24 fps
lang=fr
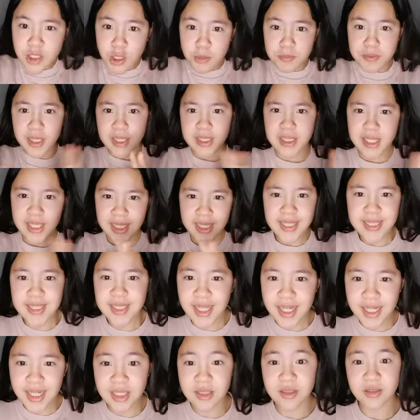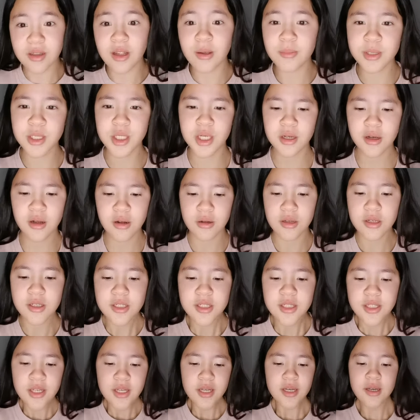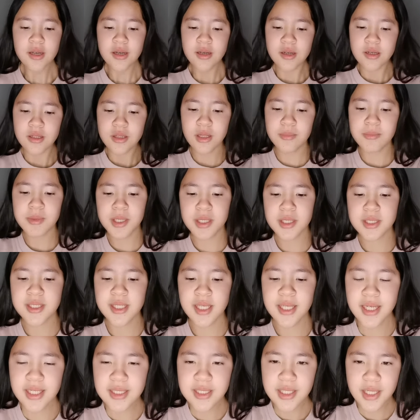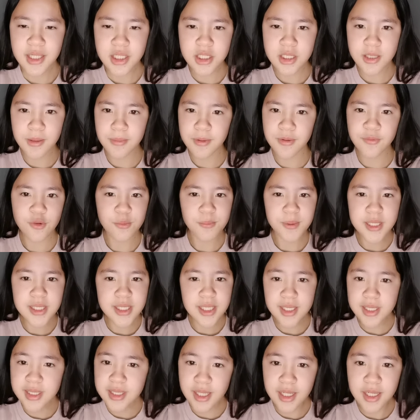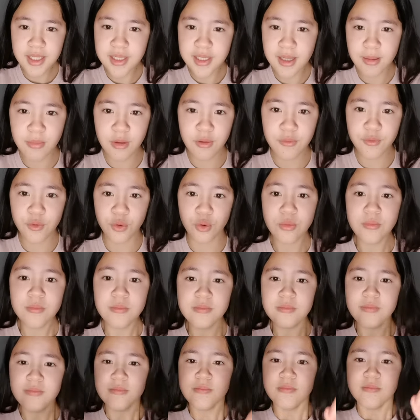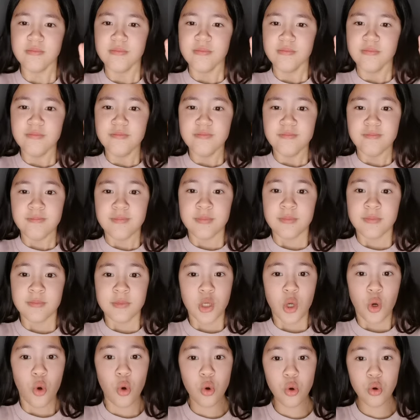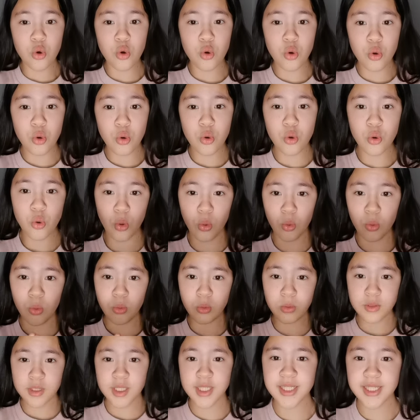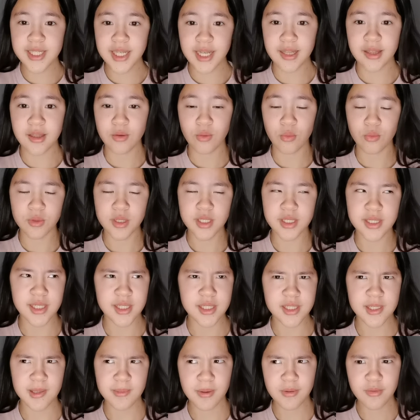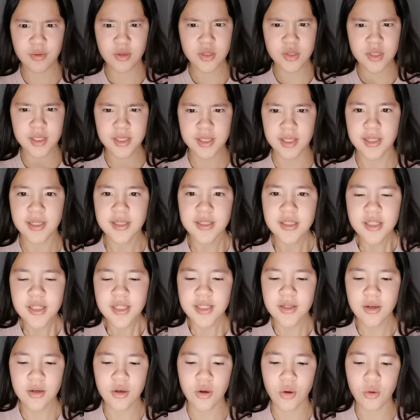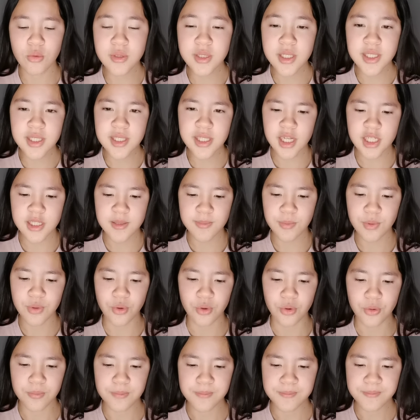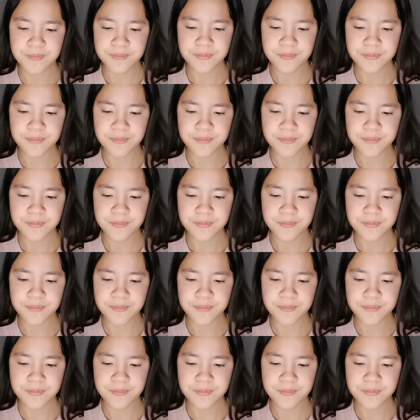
stop, c'est qu'un stage. Non, mais je rigole. Non, mais c'est qu'un stage. Il faut pas stresser, les amis. Il faut... Ouh, on dézaine, on dézaine, c'est pas français ça. Euh, on déstresse plutôt.